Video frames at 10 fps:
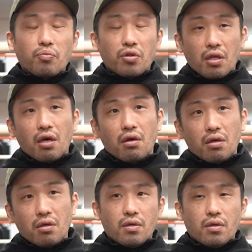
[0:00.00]
もんね。
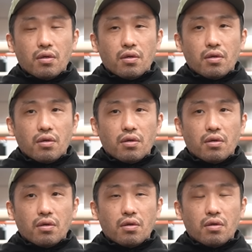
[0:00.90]
え、
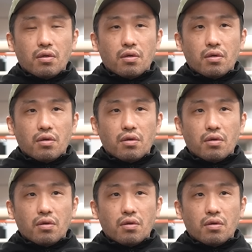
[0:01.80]
どうなの？
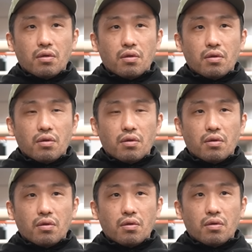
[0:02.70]
そう、それ比
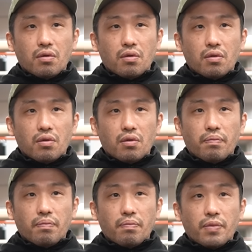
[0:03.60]
べてみた
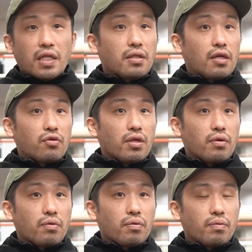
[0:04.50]
ら誰と誰
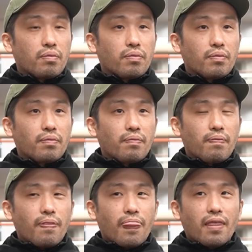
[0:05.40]
を？
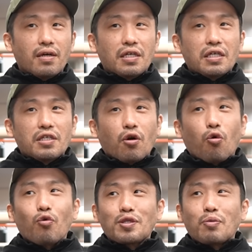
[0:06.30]
バブ。いや、
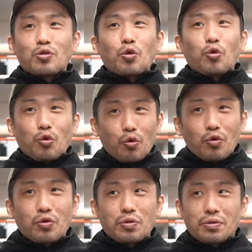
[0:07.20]
これはでも相当